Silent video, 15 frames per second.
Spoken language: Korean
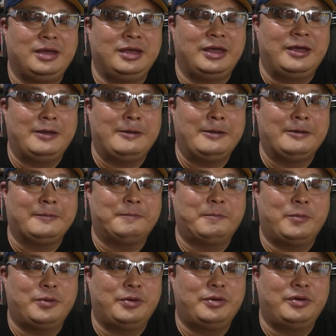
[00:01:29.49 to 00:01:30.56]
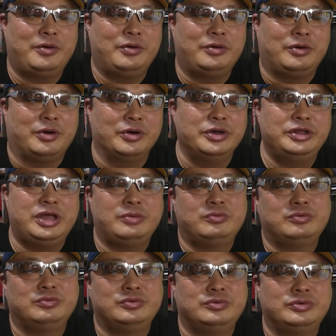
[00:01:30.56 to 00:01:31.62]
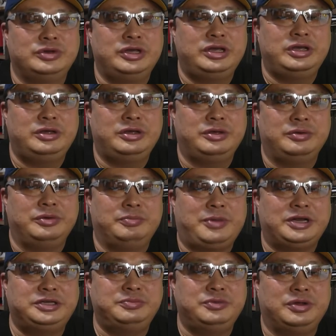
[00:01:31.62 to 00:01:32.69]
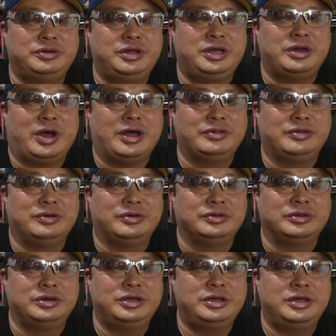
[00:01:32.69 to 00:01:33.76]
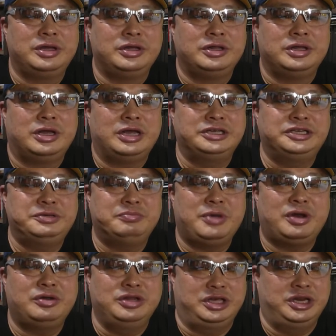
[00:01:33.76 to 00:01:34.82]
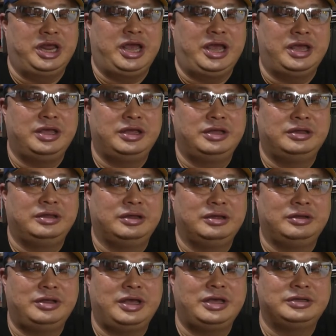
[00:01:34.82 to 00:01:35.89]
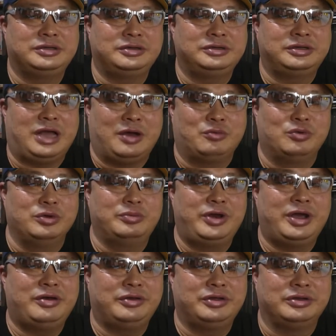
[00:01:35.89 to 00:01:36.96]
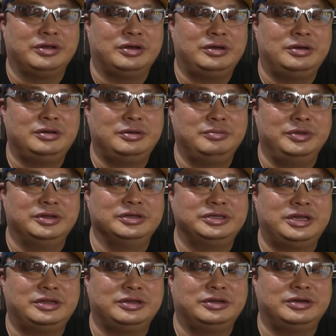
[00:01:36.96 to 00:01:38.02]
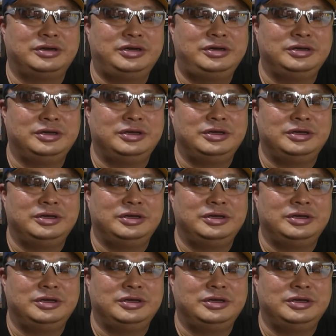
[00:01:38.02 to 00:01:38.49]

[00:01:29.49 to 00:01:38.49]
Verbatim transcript: 예, 뭐 거의 대부분이 팔십 년대에 나왔던 것들이 한 십만 원 이내에서는 다 구입을 했거든요, 민트세트들을.